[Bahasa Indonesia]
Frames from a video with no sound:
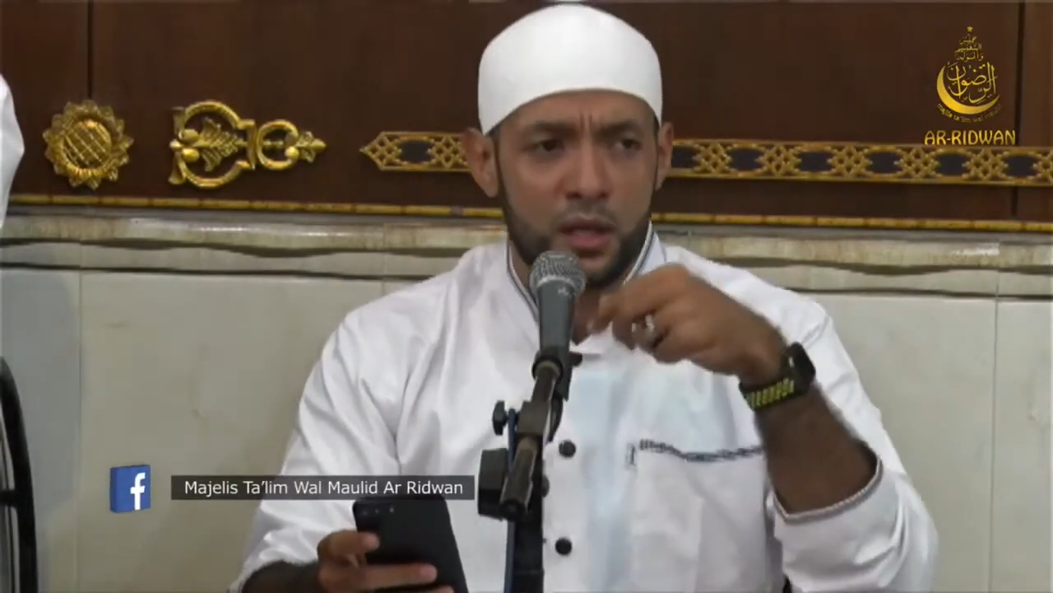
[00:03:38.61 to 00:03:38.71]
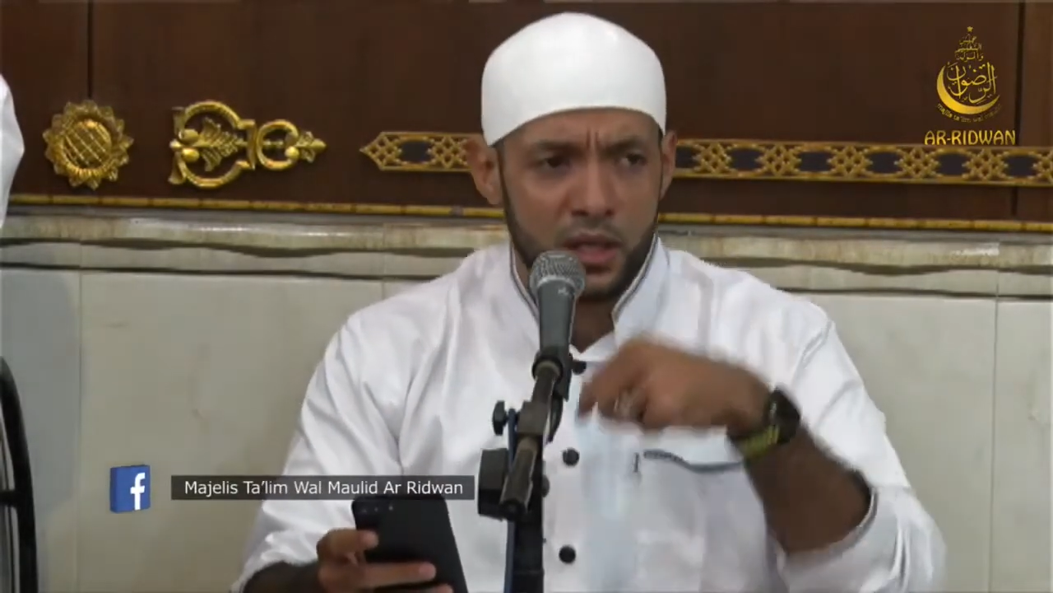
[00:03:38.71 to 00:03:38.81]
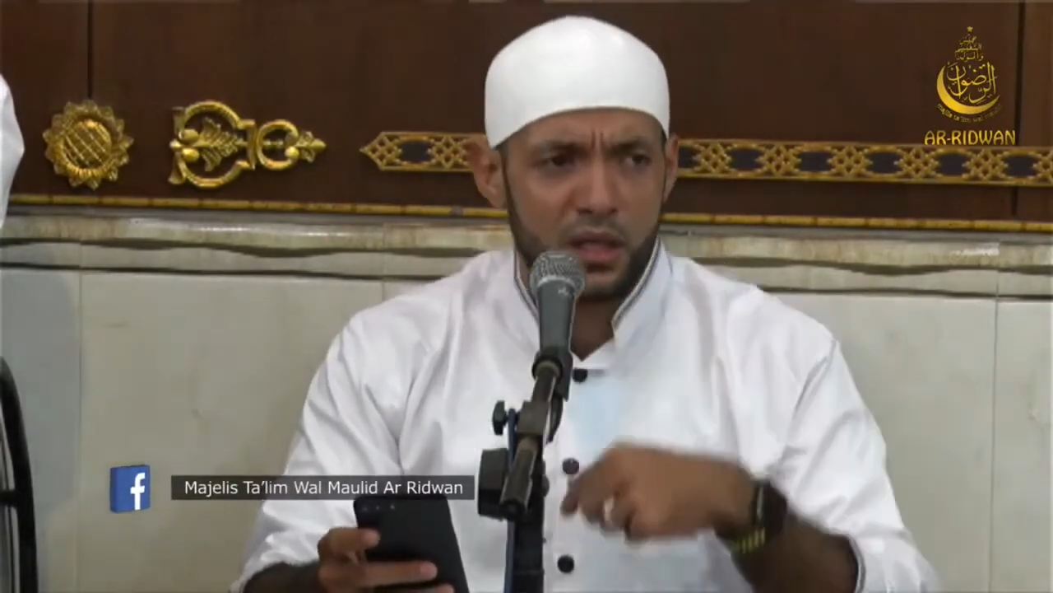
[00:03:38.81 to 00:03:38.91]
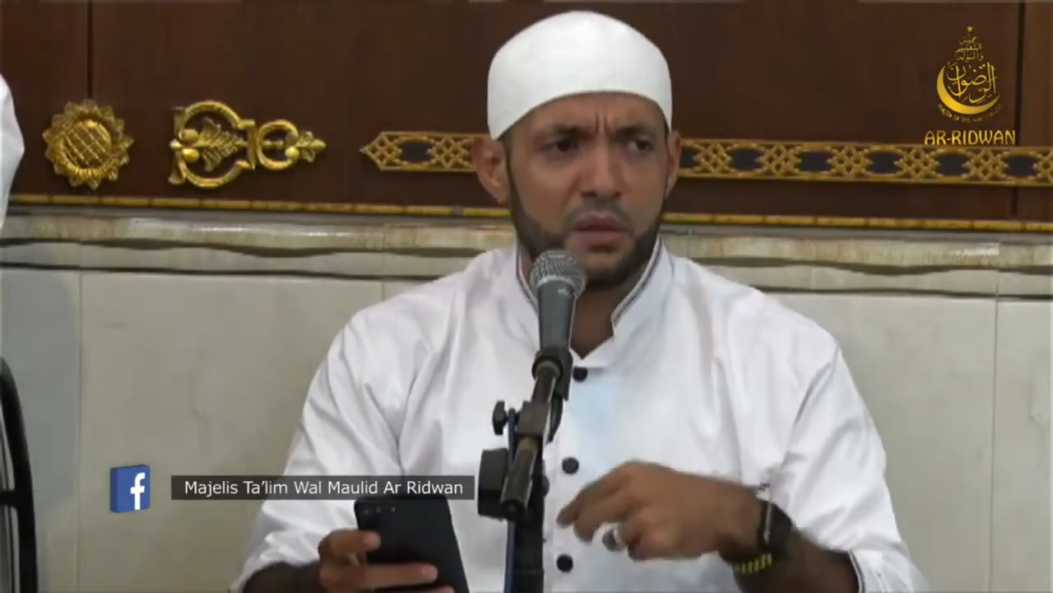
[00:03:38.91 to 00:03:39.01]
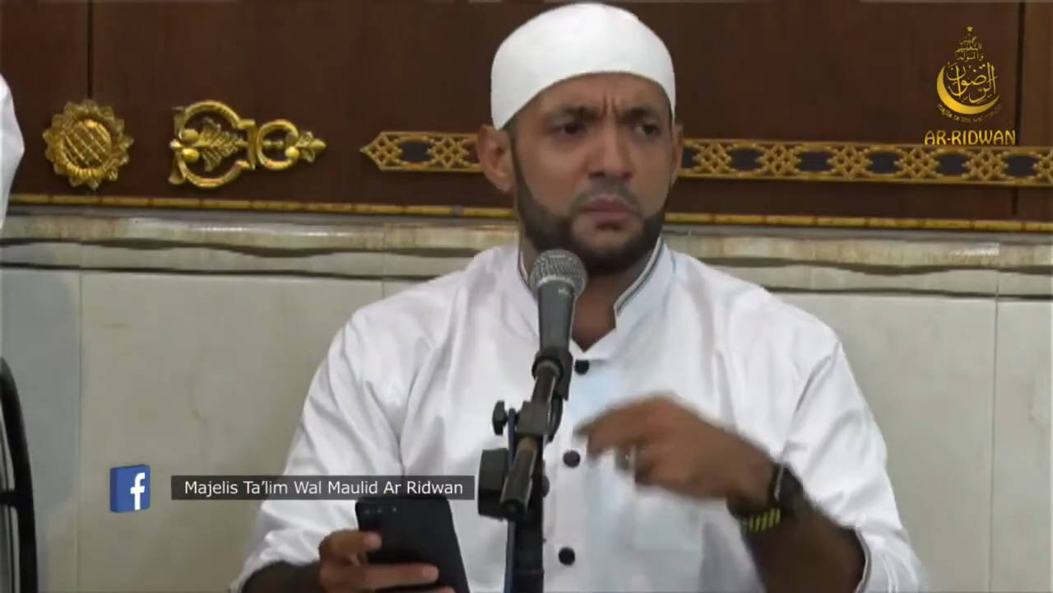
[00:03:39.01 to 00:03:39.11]

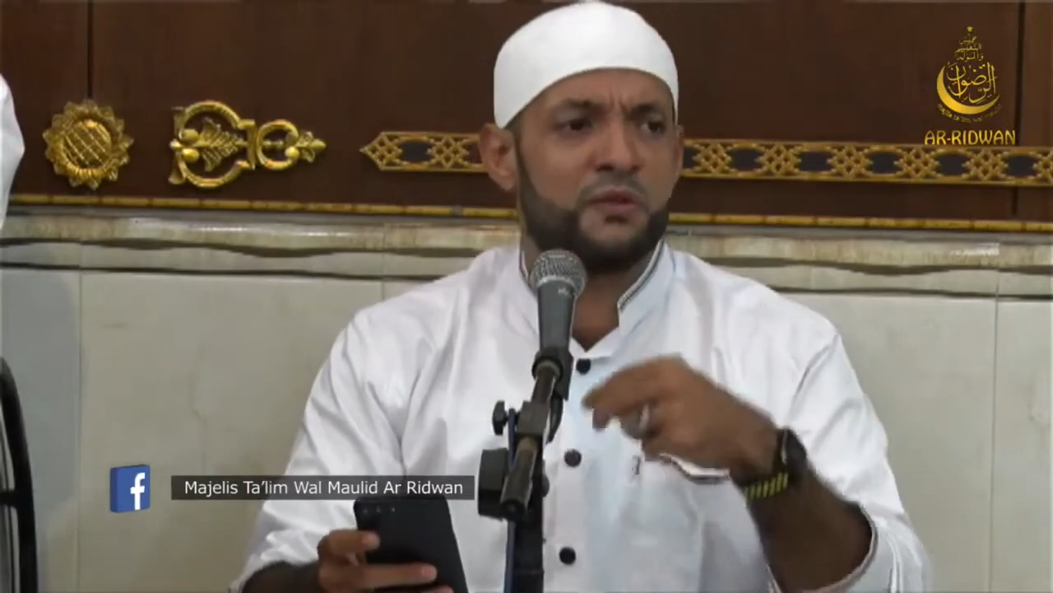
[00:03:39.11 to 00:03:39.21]
li